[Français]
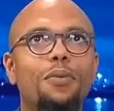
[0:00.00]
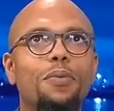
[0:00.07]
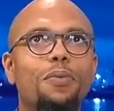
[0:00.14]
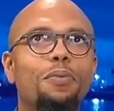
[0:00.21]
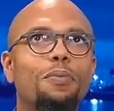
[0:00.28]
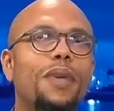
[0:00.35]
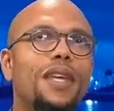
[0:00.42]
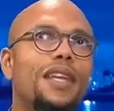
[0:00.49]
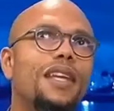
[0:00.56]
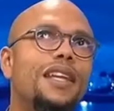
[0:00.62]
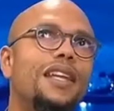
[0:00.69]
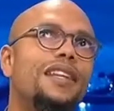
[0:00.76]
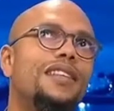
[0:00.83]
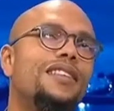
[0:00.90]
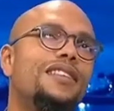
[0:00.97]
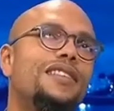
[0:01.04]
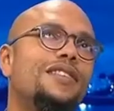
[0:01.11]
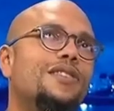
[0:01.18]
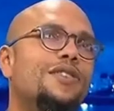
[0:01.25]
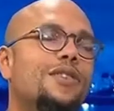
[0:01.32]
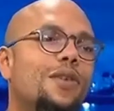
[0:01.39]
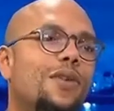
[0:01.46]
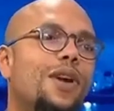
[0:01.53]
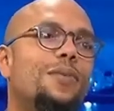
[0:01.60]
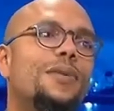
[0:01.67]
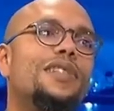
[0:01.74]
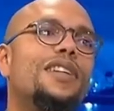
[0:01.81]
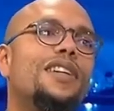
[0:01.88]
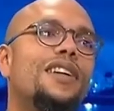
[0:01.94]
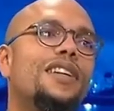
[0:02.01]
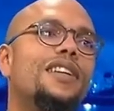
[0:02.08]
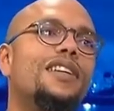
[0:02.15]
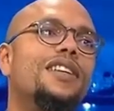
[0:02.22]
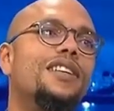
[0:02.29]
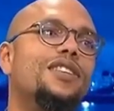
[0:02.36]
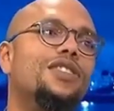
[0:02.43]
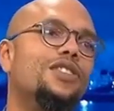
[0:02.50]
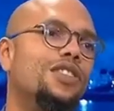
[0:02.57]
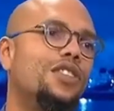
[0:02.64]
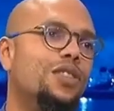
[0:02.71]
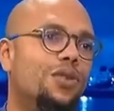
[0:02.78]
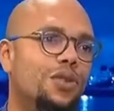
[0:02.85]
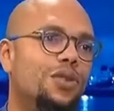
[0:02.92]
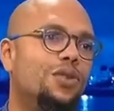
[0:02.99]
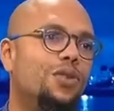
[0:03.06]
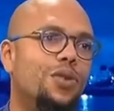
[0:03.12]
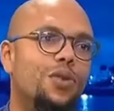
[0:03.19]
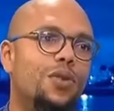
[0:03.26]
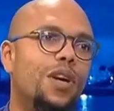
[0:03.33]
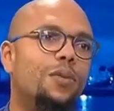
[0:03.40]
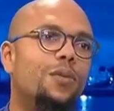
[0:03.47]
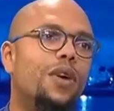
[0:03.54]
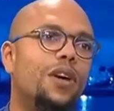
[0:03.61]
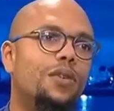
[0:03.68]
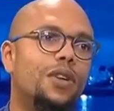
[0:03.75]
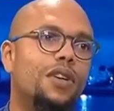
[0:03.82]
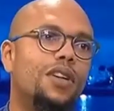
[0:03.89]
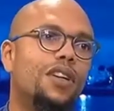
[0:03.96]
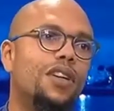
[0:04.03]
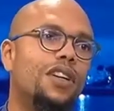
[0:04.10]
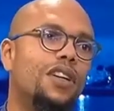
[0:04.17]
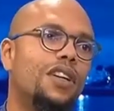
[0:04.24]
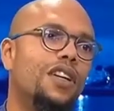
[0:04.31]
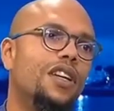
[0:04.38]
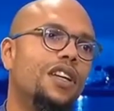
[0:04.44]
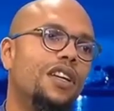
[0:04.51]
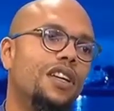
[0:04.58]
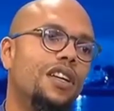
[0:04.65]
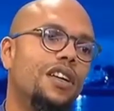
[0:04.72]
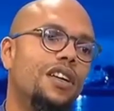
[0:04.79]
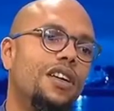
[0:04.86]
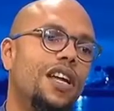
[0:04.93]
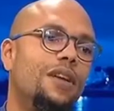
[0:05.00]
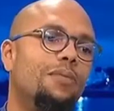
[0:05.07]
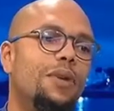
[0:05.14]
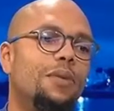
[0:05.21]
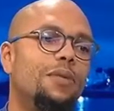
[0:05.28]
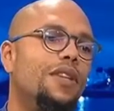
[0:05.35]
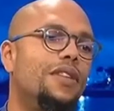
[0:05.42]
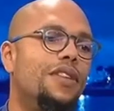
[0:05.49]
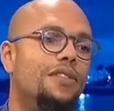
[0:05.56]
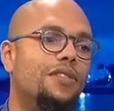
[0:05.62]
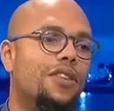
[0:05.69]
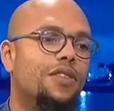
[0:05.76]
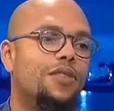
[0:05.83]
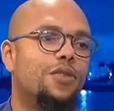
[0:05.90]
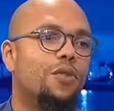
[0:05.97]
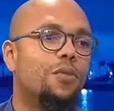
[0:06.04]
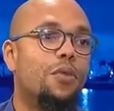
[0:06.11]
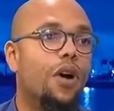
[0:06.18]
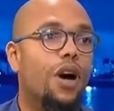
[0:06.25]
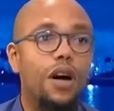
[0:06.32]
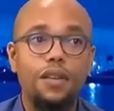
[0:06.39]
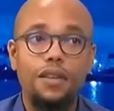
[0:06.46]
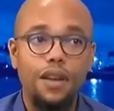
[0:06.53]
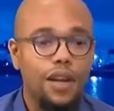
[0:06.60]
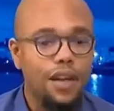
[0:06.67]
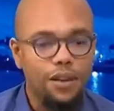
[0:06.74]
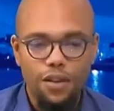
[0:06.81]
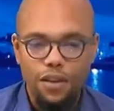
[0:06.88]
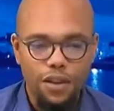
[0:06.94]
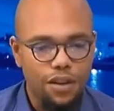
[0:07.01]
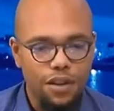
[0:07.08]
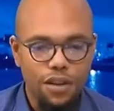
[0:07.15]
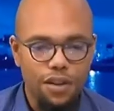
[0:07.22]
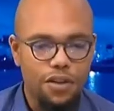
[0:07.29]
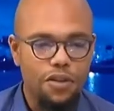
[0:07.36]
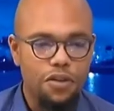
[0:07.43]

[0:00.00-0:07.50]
1500 euros à mes salariés. J'en ai deux, deux collaborateurs. Et la prime a été versée au prorata de,